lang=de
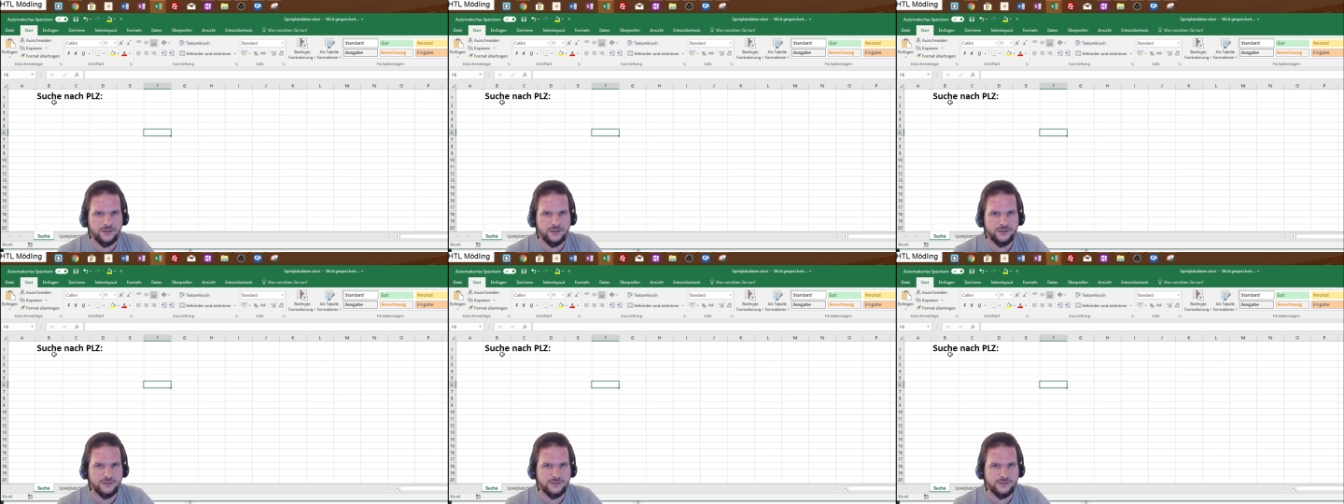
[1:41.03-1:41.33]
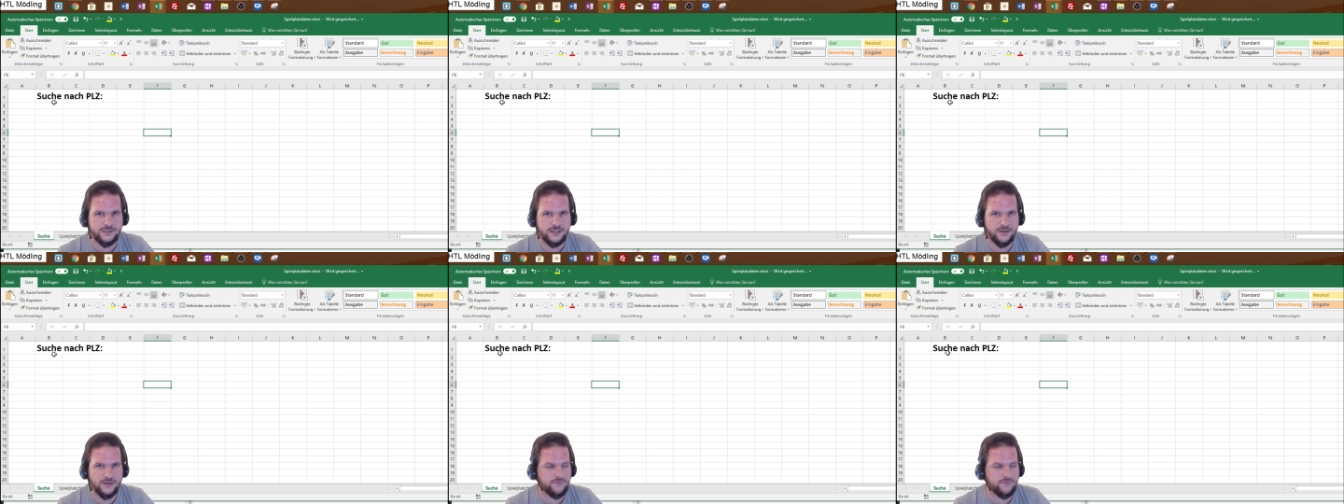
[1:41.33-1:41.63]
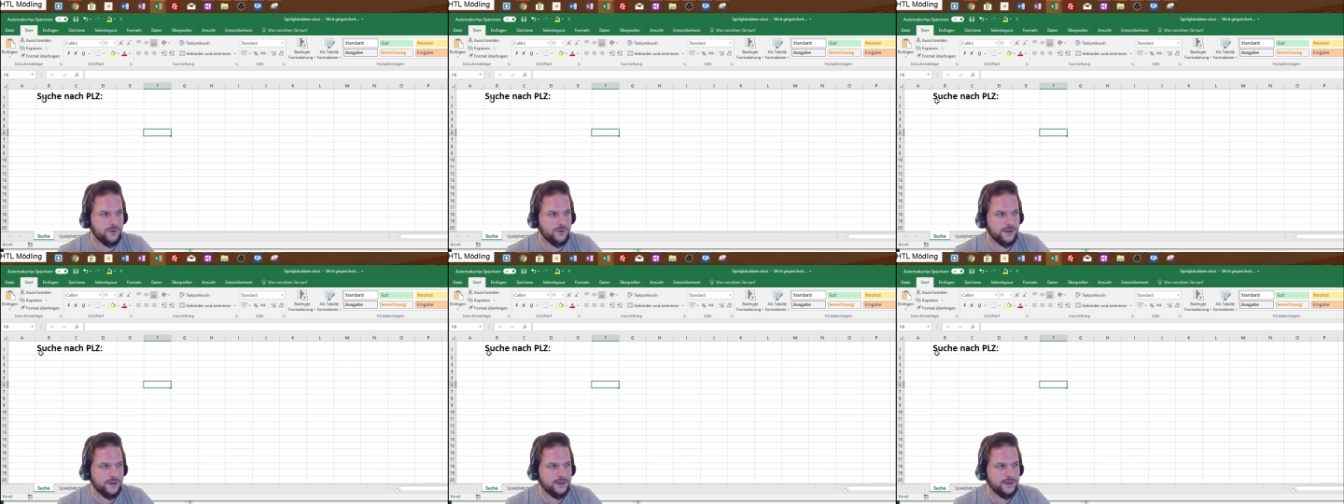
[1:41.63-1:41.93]
sehr
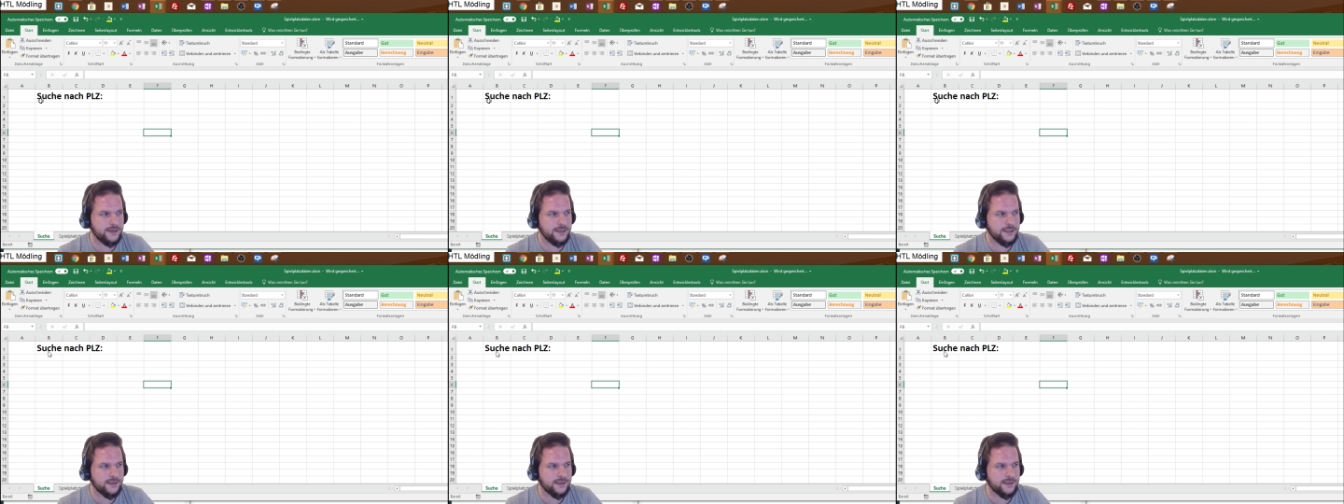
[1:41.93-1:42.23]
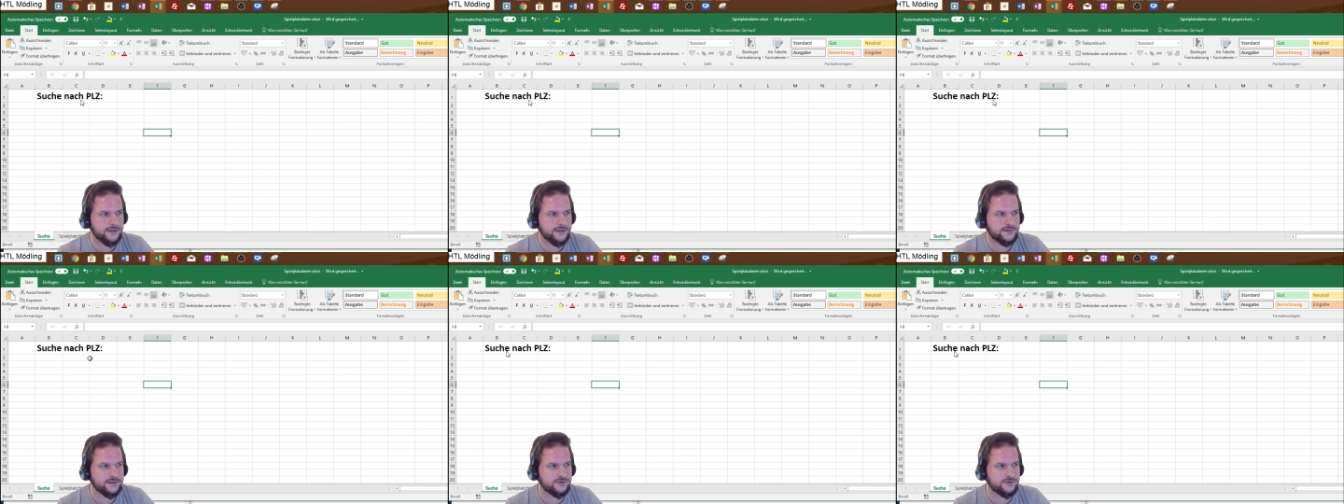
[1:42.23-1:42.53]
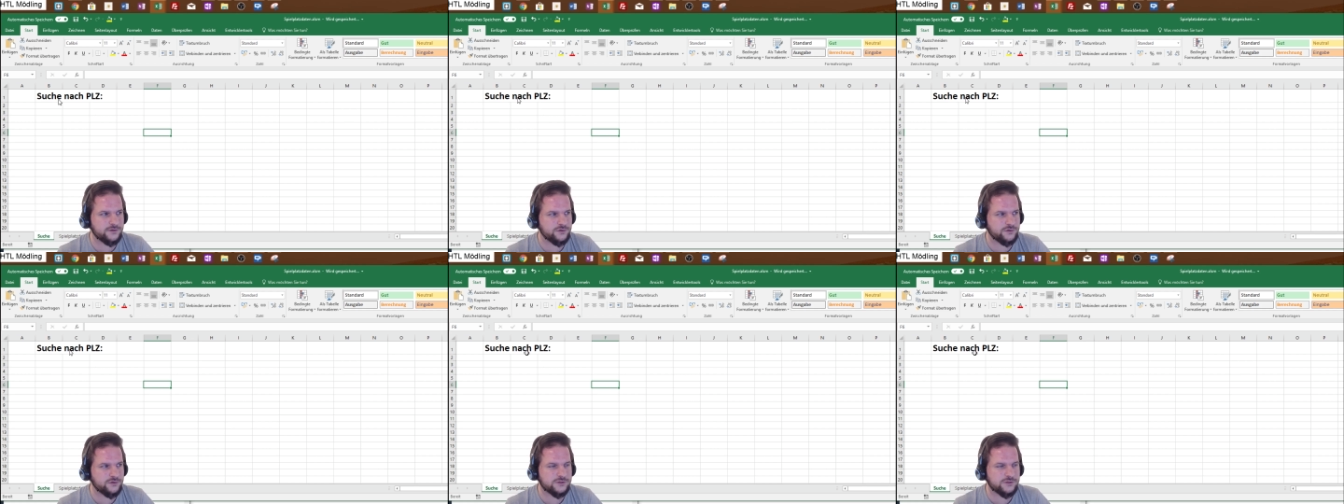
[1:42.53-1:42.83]
freundlich das
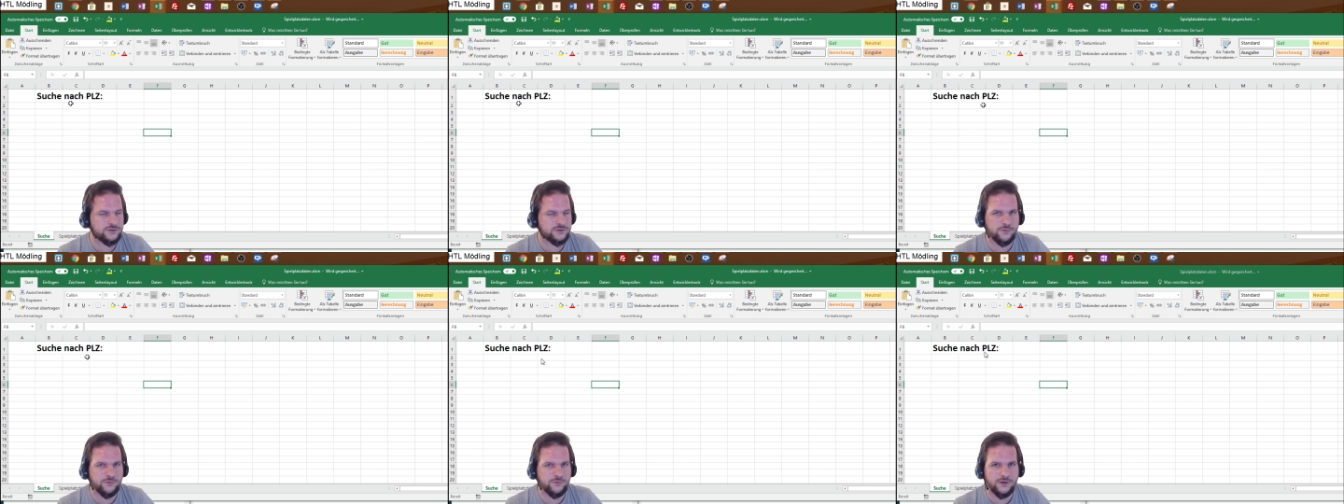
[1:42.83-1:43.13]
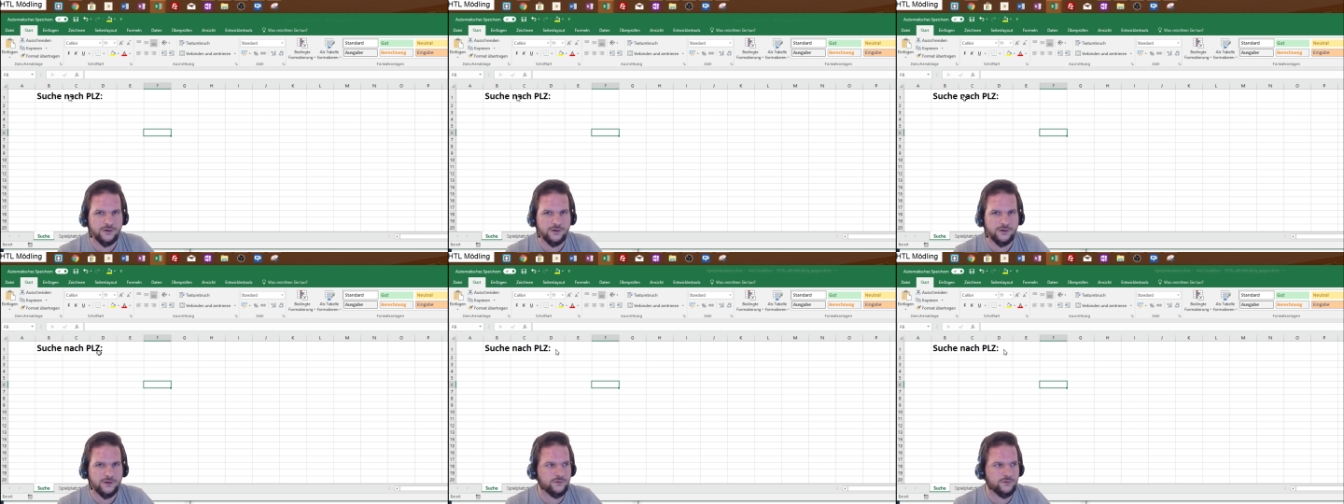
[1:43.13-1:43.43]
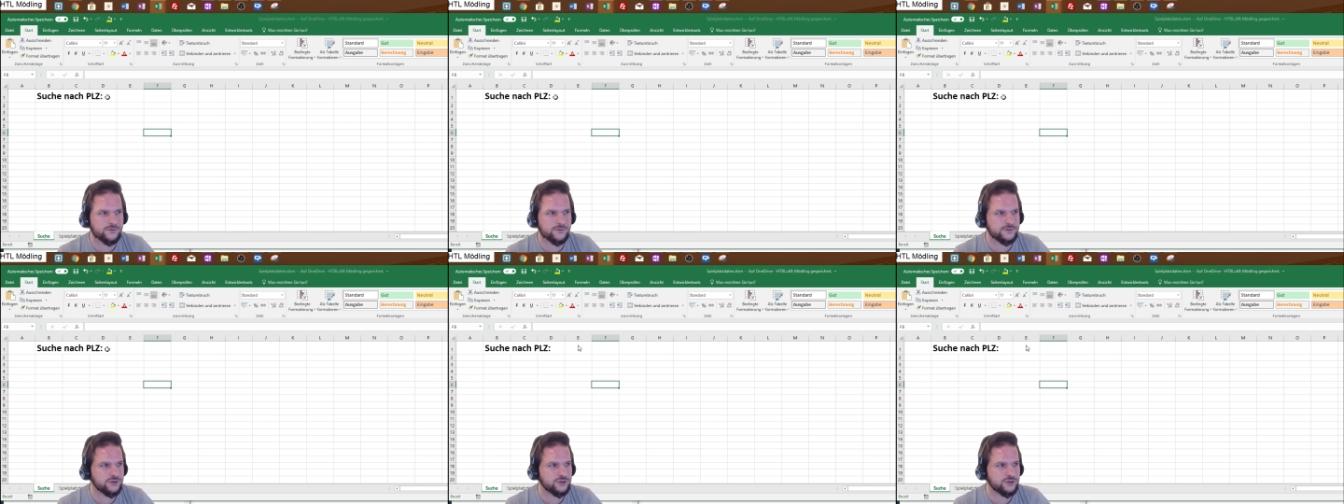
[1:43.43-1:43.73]
schon so
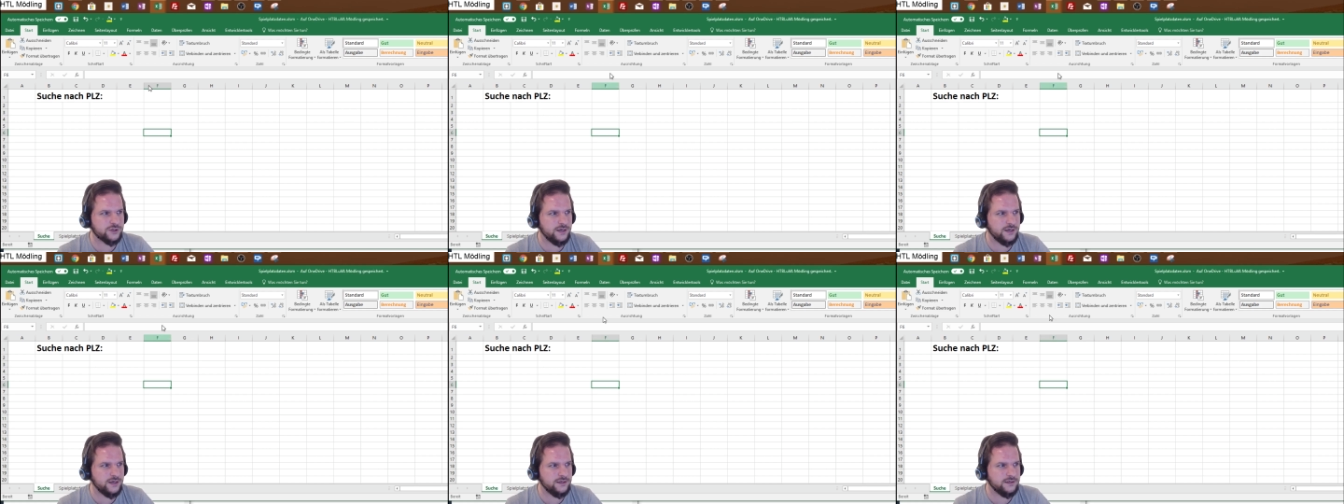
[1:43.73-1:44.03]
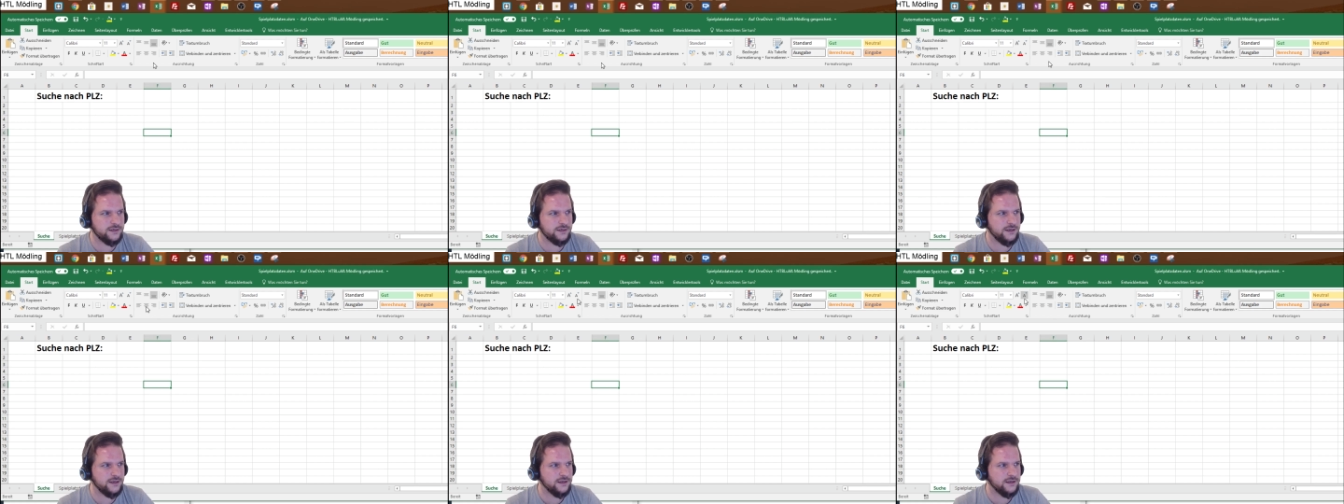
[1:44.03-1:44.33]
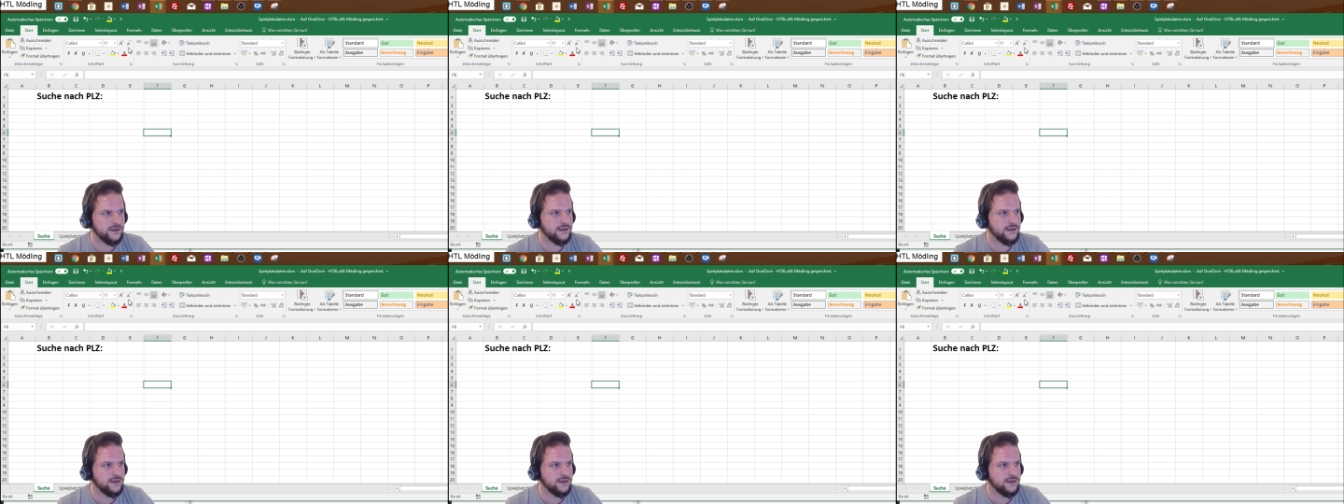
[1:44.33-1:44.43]
groß gestalte,